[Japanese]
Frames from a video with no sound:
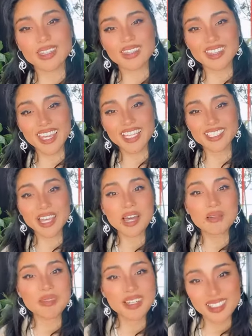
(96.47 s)
て
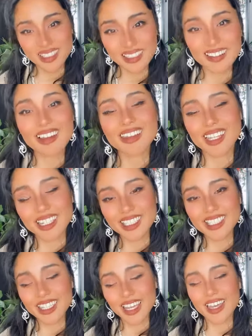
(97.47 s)
シャーマンズと会ったりし
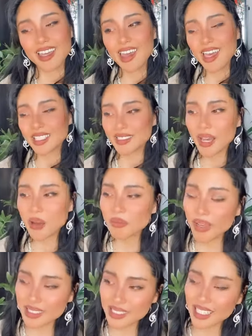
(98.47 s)
て
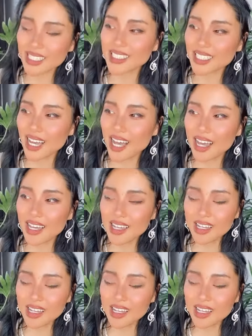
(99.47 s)
シャーマンズたちが